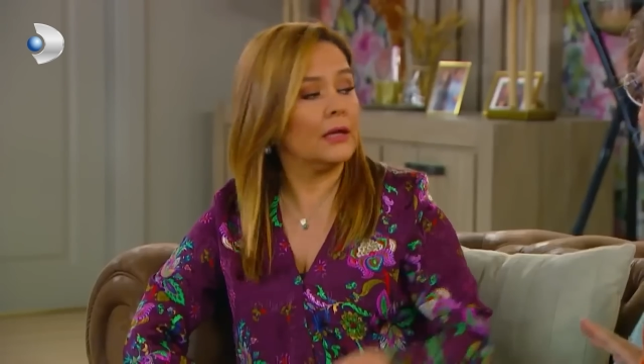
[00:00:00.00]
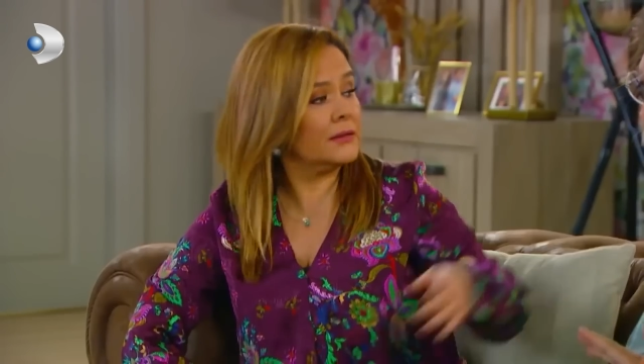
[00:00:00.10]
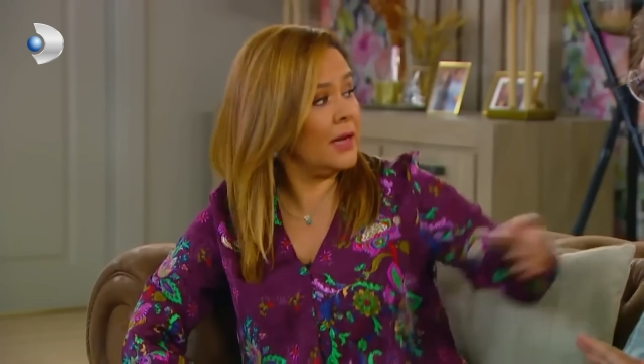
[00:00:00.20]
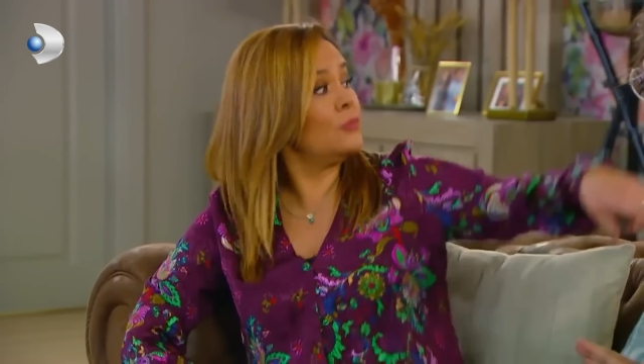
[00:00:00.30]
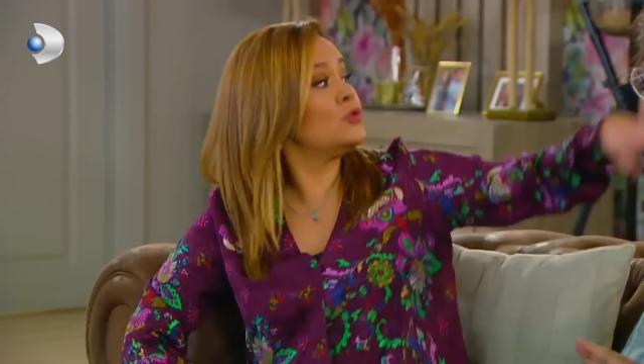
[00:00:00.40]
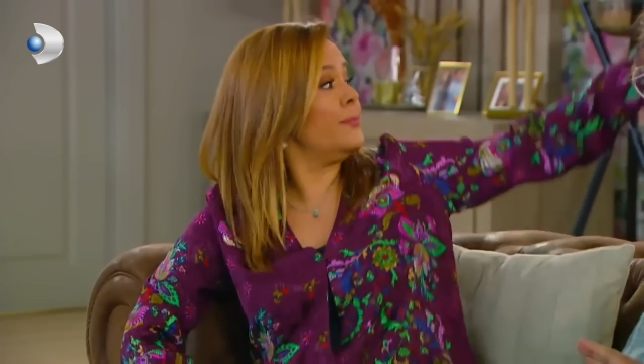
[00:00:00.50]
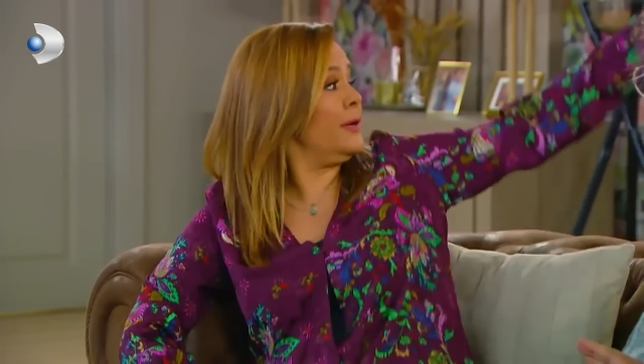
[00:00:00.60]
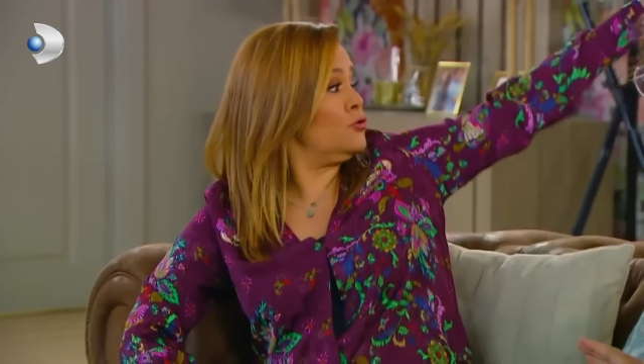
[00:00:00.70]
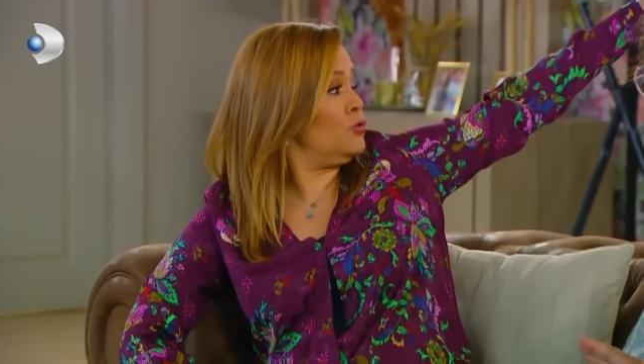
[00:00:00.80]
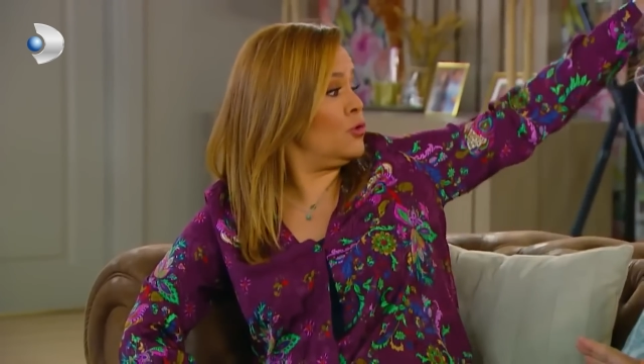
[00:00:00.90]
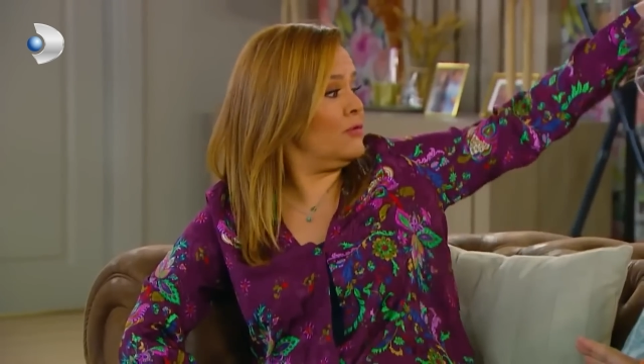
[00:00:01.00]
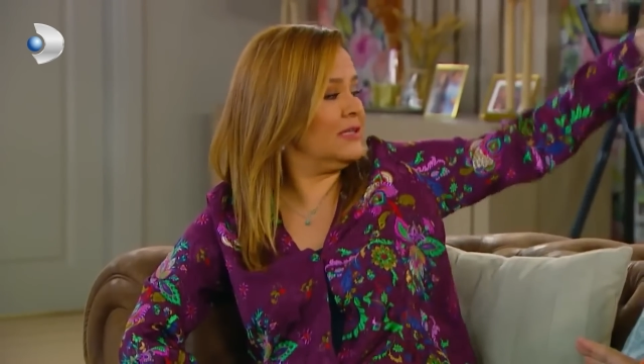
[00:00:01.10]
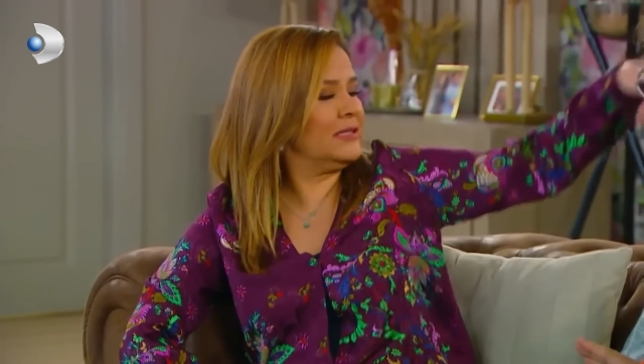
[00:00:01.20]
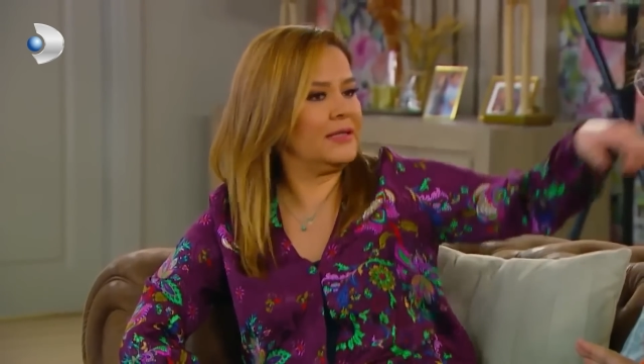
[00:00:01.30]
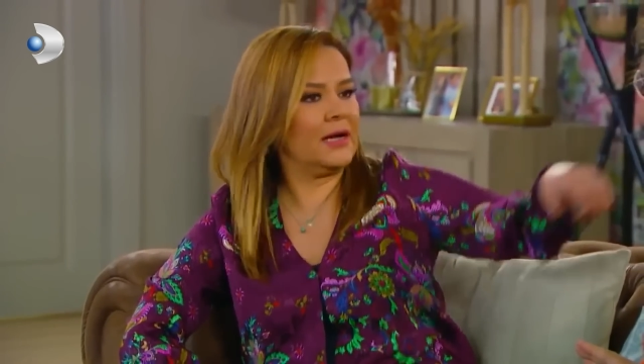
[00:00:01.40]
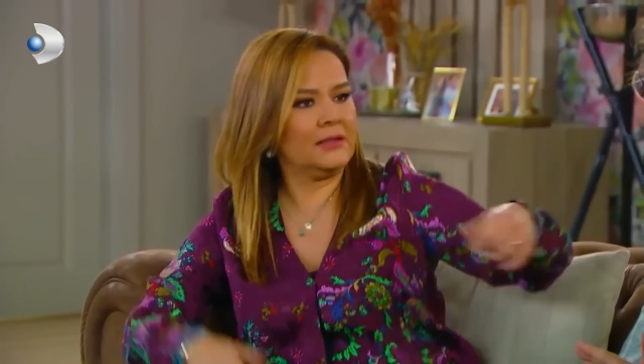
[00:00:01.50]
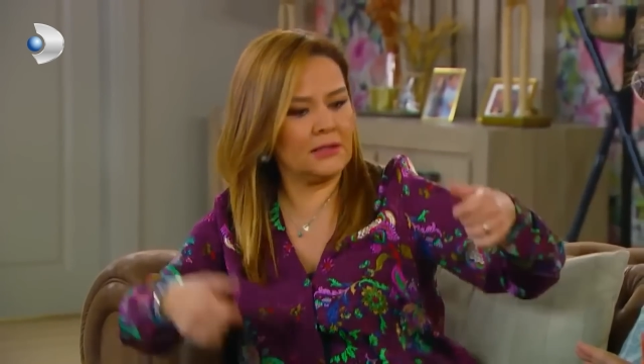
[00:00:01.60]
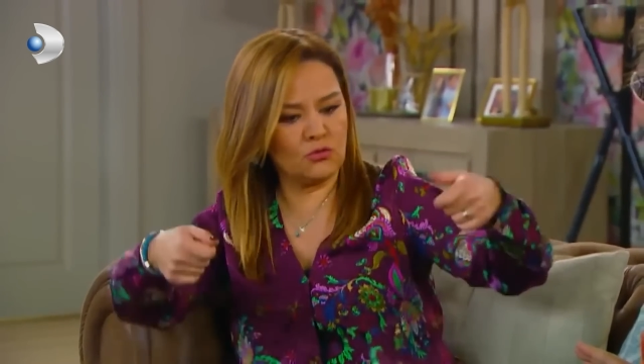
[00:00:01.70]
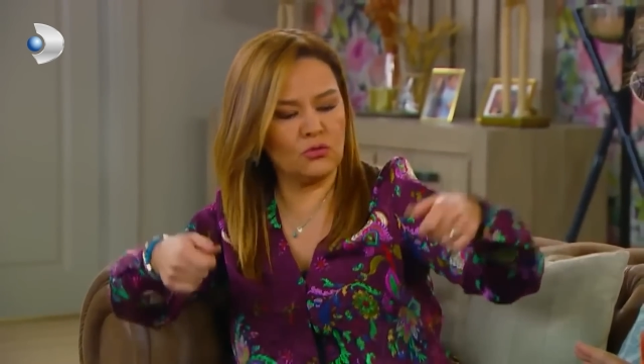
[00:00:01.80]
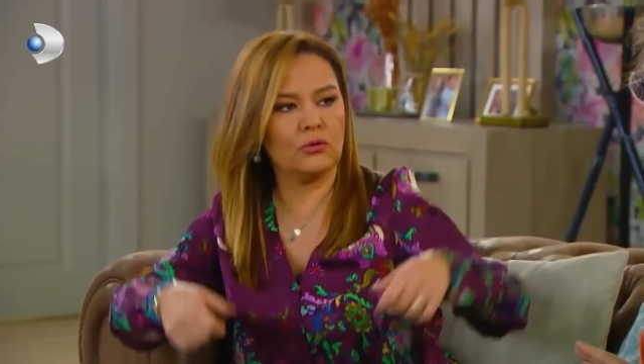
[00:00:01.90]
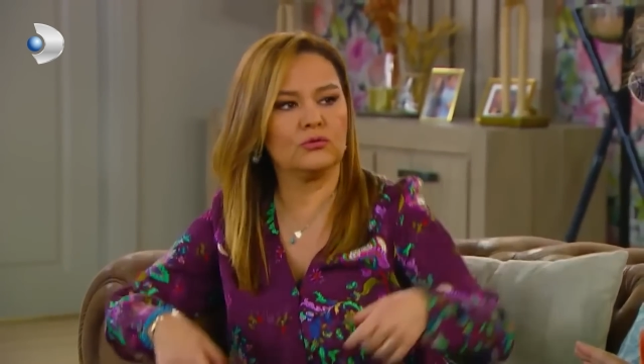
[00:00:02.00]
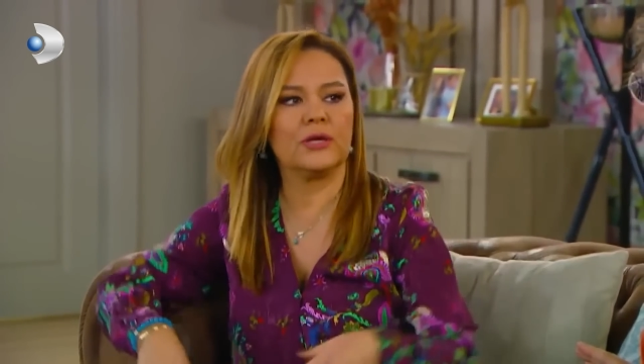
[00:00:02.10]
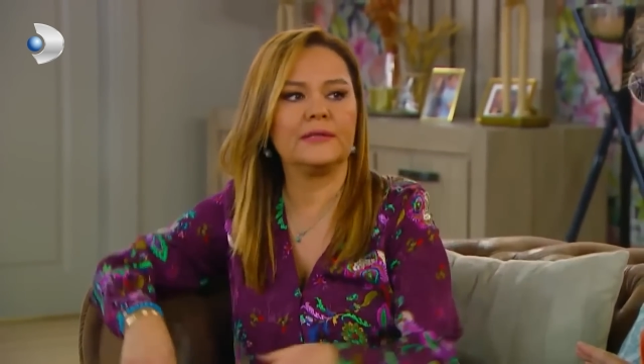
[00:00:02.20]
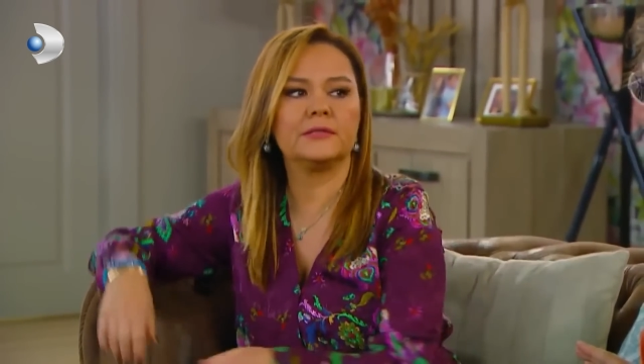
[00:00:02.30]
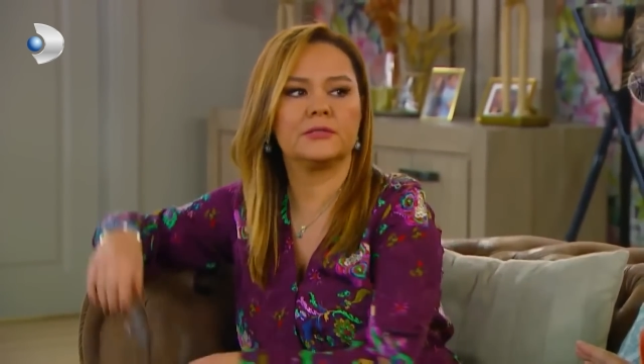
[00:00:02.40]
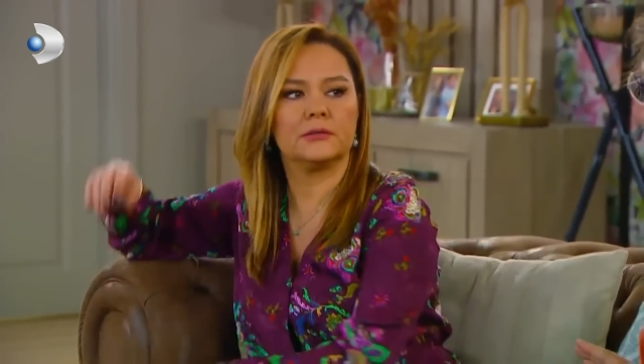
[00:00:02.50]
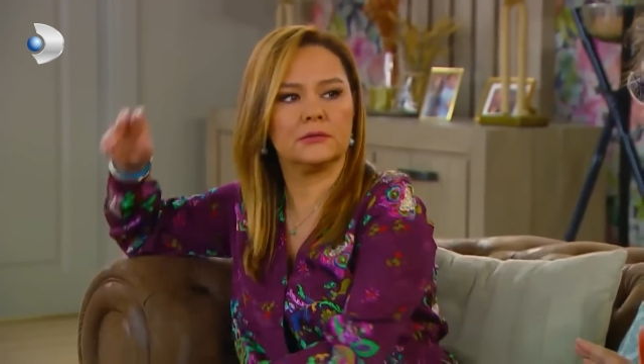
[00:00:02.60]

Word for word: Tamam o zaman şu kovaları da al da su doldur getir.